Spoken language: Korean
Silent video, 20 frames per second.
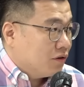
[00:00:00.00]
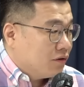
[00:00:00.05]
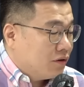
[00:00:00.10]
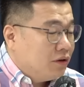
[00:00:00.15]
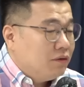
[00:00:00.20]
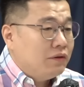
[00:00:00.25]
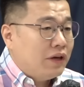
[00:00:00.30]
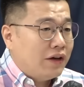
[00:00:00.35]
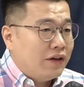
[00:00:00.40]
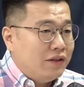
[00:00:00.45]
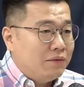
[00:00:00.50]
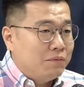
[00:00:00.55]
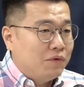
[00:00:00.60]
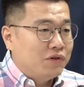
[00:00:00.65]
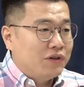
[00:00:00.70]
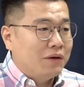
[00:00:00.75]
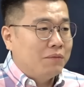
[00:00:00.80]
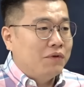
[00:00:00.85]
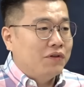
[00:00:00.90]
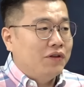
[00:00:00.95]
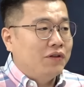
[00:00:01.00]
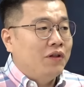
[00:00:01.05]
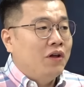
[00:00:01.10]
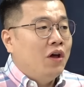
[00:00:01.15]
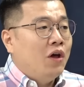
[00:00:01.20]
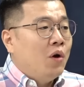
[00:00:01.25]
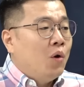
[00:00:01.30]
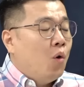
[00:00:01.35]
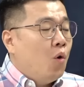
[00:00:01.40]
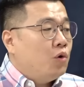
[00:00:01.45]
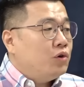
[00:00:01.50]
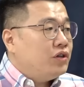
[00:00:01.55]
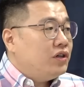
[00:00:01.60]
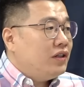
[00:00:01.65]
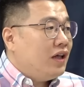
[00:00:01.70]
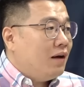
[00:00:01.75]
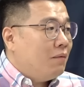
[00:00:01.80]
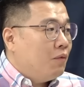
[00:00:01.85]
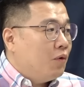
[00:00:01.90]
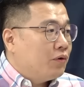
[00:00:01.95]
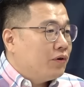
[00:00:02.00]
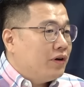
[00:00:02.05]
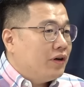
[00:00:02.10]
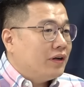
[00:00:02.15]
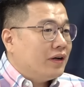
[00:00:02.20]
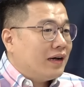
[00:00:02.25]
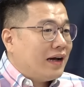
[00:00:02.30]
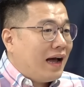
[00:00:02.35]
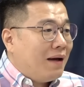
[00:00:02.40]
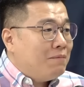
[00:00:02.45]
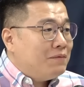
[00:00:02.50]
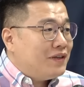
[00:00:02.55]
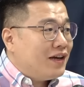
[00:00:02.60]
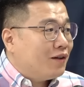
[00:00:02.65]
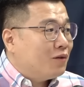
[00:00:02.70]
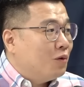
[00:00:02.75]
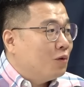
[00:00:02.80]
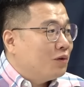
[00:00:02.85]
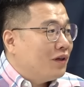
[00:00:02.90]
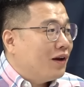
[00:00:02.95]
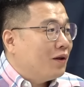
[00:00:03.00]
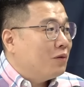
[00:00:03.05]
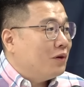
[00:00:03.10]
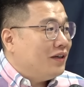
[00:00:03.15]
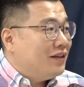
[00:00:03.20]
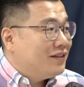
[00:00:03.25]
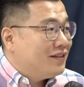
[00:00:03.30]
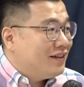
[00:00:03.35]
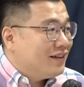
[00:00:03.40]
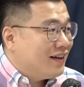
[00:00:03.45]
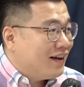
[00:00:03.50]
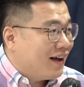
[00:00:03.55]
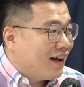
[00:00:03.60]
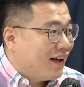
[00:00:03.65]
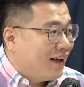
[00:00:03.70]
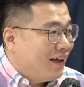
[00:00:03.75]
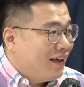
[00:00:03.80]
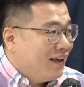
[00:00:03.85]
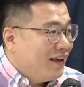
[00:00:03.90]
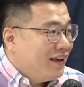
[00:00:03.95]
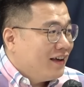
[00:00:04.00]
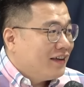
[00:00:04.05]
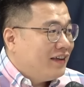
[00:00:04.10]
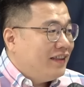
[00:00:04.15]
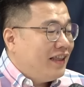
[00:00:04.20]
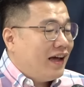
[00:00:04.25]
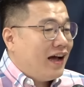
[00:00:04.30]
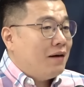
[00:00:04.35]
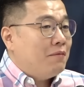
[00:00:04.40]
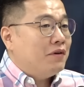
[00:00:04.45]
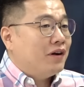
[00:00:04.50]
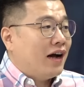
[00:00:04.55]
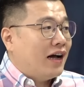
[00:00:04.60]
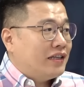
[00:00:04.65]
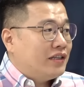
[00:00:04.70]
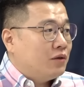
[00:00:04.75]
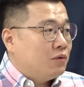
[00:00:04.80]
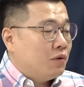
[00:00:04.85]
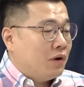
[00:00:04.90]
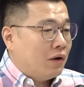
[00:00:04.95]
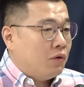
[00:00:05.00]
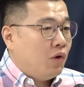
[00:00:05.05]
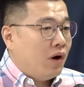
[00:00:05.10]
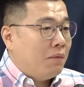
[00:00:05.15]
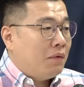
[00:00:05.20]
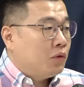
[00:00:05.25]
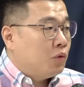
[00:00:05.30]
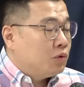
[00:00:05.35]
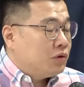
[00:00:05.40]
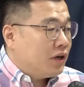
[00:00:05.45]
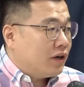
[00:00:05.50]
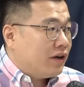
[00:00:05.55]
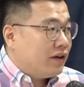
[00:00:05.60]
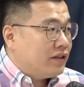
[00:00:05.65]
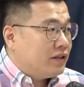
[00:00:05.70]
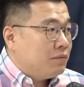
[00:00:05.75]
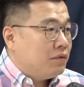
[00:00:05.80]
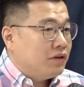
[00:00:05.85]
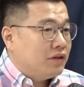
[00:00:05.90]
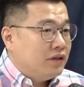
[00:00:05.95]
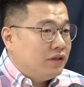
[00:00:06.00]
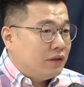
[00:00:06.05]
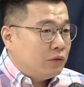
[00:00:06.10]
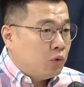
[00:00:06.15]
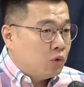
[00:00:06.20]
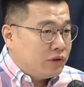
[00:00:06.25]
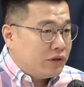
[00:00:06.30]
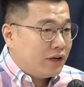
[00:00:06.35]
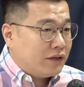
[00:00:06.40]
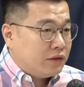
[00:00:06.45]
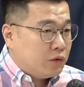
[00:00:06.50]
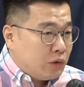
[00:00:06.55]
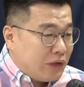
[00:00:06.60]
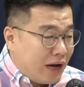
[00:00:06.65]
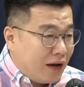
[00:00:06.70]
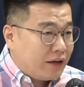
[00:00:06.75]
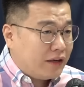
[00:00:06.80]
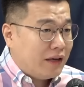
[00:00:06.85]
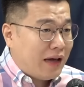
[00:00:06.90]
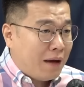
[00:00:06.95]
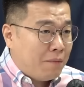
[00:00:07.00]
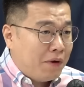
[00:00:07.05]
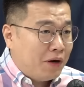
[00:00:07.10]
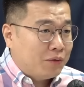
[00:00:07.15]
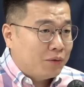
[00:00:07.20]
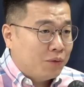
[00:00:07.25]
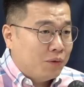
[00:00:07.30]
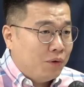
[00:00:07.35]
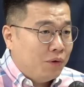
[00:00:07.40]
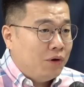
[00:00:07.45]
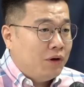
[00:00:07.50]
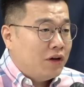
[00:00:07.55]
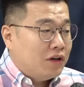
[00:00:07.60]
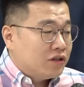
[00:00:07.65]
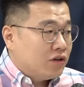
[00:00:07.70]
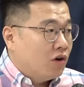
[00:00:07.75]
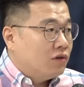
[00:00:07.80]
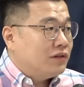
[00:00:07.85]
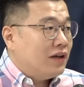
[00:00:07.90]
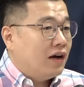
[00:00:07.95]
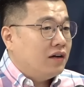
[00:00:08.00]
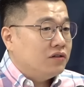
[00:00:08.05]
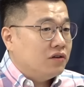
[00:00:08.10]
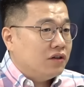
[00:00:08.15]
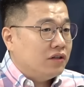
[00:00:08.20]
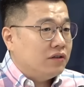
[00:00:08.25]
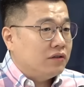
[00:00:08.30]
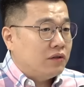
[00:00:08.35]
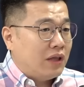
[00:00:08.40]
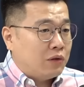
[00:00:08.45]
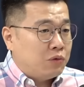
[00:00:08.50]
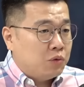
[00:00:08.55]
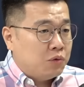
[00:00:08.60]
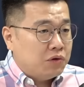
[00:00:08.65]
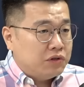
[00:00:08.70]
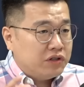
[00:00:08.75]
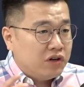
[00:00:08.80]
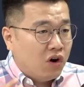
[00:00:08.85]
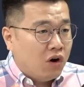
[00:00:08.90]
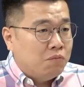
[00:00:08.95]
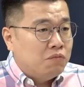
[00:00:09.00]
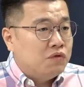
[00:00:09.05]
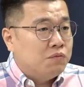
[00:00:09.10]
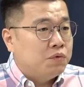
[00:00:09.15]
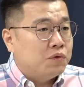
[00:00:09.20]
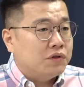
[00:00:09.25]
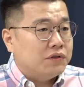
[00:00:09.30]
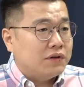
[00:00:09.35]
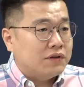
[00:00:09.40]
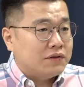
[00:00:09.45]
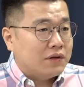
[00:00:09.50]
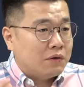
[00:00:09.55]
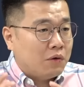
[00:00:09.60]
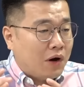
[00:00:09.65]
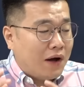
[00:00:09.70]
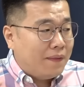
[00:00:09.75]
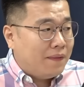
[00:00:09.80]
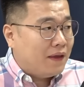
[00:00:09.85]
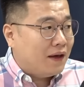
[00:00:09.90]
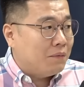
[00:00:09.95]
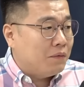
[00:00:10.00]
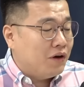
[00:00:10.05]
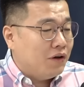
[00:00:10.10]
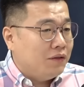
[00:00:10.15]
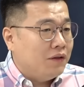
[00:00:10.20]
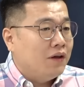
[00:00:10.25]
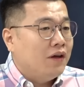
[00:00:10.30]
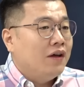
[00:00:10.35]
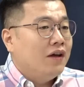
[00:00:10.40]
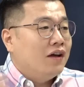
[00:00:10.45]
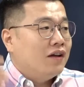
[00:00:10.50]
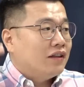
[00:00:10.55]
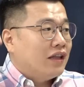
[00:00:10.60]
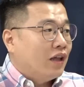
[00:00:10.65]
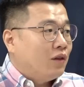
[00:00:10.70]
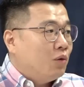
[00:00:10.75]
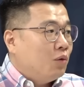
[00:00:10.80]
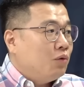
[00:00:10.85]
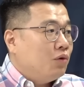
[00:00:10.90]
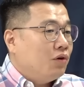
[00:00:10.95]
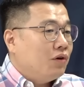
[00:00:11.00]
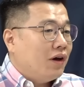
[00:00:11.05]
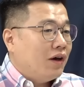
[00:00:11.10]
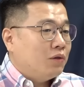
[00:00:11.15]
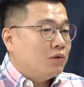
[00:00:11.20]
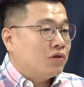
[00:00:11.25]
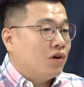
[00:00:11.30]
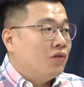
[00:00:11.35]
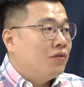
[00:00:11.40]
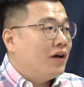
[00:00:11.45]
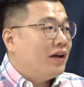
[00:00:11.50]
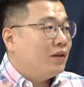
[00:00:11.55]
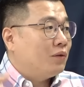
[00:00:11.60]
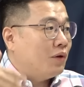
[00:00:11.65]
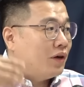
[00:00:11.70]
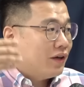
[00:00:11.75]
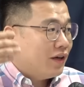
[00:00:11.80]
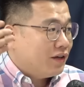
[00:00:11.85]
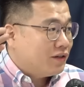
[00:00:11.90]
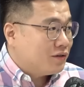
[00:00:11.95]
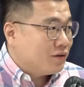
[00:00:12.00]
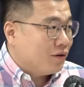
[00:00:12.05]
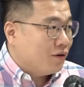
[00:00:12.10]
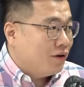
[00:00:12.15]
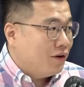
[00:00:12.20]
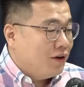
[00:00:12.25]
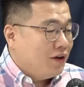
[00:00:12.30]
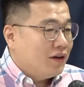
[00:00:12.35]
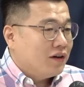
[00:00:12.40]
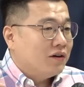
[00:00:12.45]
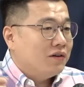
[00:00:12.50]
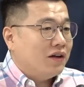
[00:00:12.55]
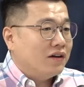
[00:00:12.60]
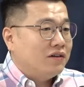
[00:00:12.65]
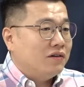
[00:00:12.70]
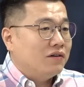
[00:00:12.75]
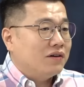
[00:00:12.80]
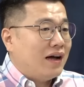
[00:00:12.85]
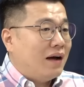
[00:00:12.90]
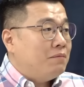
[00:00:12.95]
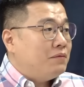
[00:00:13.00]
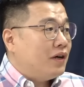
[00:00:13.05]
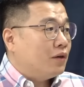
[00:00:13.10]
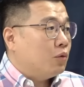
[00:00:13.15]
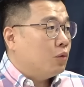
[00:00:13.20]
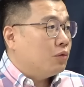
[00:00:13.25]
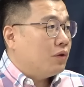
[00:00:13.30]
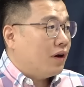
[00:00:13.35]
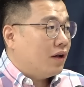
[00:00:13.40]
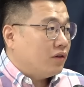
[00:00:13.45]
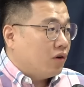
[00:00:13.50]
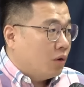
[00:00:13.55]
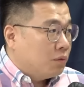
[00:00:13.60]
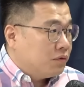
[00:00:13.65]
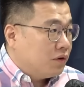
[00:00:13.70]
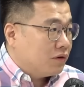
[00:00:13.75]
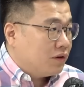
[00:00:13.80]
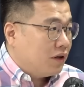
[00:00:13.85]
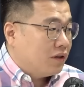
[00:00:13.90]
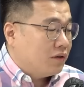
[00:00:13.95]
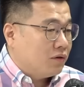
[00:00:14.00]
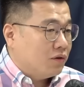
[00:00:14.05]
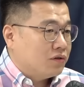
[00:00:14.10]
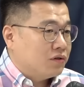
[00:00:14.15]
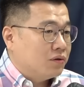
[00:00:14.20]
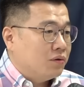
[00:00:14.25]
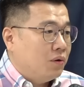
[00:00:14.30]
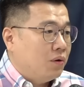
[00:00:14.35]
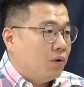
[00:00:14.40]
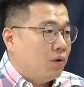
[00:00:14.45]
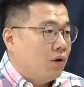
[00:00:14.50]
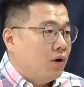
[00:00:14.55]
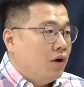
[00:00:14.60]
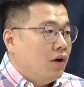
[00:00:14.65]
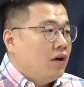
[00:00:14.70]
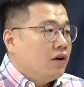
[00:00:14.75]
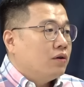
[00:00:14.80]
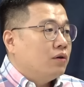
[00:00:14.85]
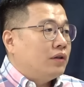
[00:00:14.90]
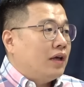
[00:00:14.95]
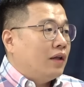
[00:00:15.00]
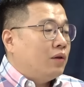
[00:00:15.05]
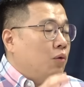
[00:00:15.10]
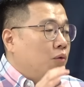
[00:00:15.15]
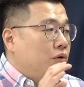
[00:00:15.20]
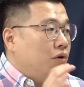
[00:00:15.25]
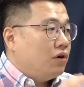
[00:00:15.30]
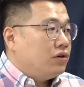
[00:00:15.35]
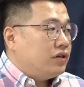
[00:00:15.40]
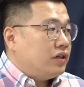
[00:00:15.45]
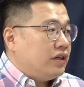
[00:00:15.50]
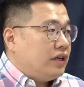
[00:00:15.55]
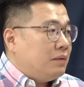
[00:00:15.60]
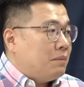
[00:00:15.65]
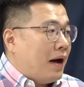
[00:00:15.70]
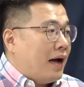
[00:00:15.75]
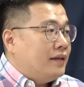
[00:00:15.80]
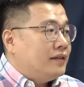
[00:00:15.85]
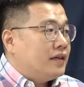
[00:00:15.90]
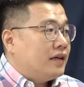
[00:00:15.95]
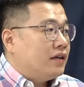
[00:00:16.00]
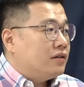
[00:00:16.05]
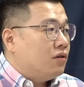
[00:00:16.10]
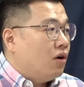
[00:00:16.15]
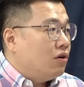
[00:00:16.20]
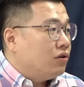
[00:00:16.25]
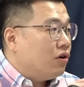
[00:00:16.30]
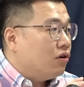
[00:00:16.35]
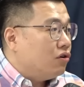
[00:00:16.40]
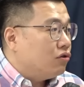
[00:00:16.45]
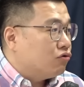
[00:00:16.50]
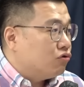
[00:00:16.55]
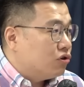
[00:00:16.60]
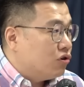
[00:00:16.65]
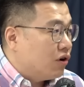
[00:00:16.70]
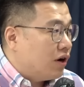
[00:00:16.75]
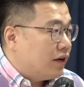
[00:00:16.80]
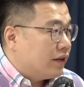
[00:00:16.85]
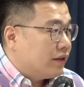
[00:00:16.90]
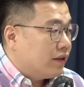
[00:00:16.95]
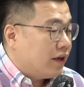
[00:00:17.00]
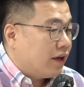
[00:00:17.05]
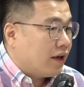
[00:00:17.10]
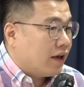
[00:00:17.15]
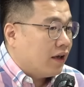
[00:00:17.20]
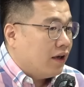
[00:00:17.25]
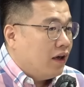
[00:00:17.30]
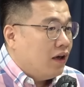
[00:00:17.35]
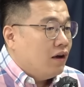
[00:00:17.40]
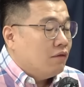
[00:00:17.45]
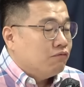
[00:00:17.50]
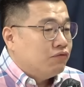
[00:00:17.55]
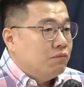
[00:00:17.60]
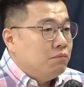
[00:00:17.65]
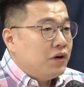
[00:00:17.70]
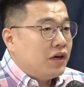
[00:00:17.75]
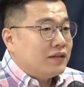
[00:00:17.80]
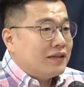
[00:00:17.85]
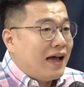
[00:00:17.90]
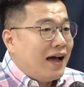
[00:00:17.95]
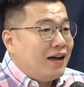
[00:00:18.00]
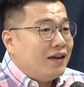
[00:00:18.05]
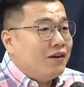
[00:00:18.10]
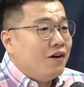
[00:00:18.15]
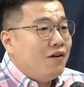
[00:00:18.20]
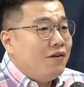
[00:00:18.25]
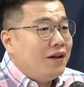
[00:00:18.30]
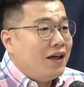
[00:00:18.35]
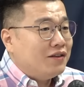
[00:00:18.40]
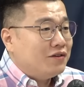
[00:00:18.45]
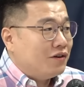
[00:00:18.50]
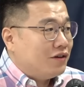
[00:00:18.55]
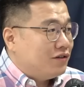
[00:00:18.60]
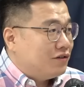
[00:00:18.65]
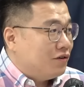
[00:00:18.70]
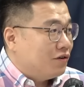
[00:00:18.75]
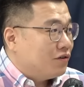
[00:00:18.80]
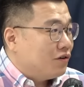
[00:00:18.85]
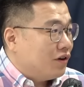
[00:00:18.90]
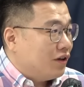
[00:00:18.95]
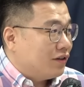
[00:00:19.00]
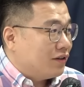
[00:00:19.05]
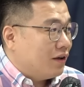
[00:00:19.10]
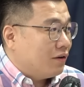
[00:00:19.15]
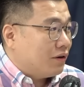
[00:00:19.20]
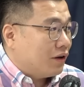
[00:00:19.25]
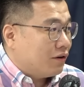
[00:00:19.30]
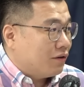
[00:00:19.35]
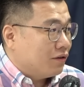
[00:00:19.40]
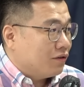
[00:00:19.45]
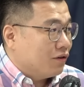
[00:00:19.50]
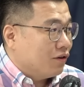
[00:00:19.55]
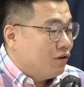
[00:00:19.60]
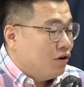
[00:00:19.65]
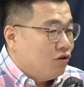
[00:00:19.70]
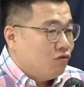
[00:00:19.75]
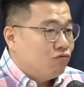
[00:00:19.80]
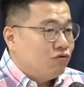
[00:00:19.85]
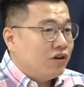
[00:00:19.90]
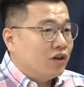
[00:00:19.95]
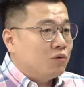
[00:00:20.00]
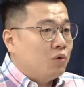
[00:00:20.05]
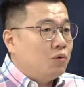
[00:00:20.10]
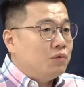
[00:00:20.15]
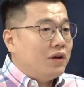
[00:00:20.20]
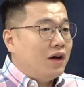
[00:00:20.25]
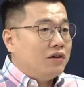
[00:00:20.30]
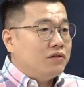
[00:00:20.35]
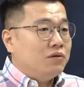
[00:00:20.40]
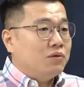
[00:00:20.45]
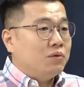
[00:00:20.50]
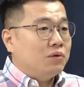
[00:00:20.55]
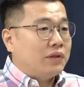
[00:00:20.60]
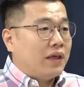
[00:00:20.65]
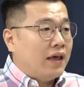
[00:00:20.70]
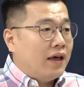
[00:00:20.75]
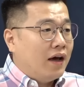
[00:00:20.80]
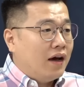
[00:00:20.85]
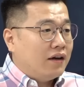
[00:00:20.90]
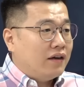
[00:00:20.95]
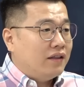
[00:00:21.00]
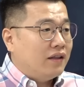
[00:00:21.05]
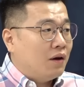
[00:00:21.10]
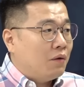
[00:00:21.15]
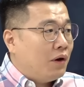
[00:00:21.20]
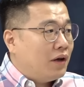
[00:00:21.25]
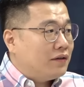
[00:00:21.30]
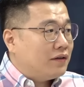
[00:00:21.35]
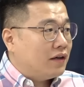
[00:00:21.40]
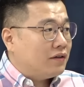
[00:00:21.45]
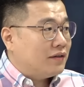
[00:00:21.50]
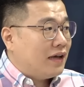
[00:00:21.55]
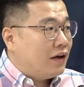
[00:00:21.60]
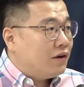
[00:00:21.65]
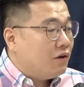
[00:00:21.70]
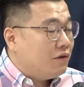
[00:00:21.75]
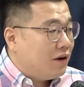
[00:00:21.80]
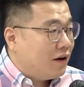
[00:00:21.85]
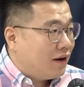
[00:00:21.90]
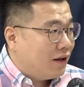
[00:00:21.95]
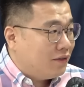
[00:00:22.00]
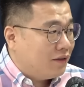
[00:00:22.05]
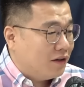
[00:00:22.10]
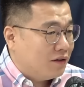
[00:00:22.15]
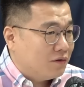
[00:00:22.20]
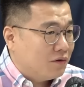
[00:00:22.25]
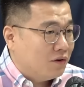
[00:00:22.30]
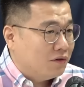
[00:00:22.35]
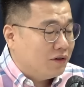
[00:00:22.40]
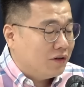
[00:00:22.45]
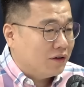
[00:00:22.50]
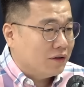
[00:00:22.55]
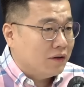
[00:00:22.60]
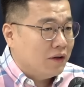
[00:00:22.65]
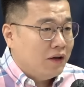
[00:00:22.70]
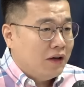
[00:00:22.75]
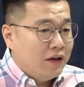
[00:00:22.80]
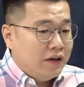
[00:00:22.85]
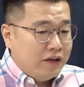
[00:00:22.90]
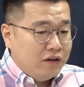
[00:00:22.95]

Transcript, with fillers: 음. 그 얘기는 뭐냐면은 혹시나 모를 깜짝 독대라도 있을까 야. 기대감을 가지고 갖고 아마 도착했으면 그 도착 수약이 아마도 예. 정상적인 대통령실의 업무 프로세스라고 한다면 대통령에게도 전달이 됐겠죠. 음. 그러나 그런 깜짝 독대라는 없었다는 것이고 그리고 대통령실이 이 만찬의 성격을 규정할 때 분명히 상견례적인 성격이 있다고 그랬거든요. 그렇죠. 우리가 통상적으로 대학이나 회사에서 상견례를 한다는 거는 음.